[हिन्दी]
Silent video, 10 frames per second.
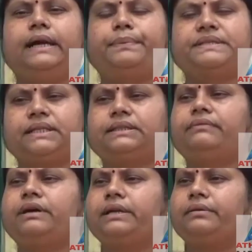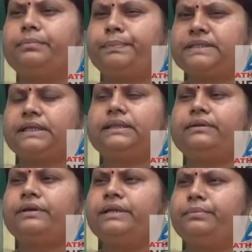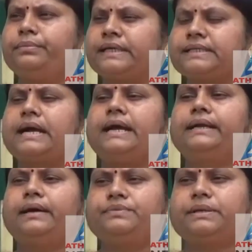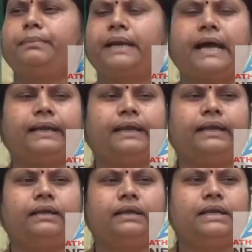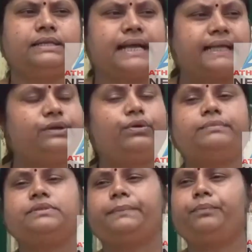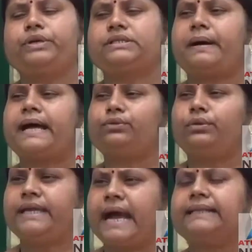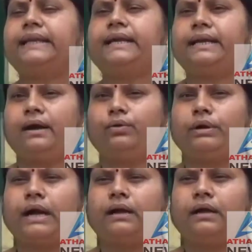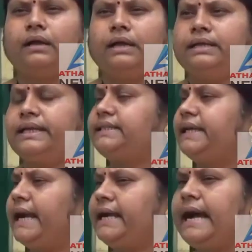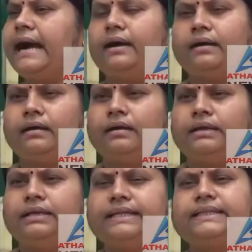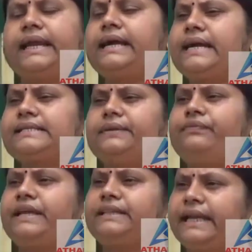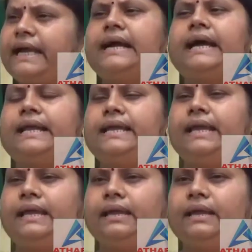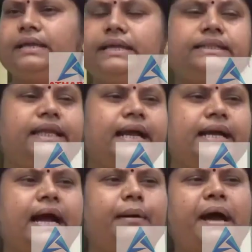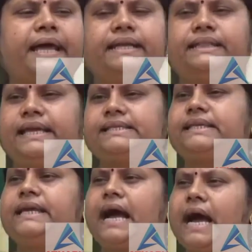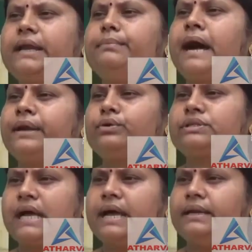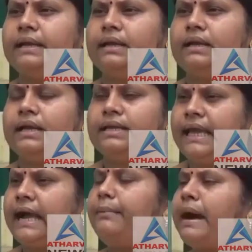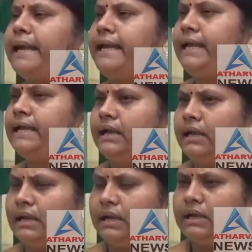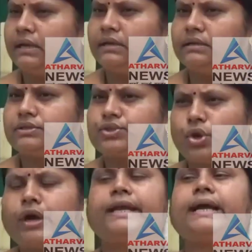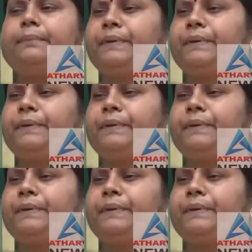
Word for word: का पचहत्तर पचहत्तरवीं वर्षगांठ हम सब मना रहे हैं साथियों हम सबको इस बात को याद रखना होगा ये तिरंगा ये तिरंगा सिर्फ ये तिरंगा नहीं है ये तिरंगा हमारे देश की आन बान और शान है ये हमारी शौर्य का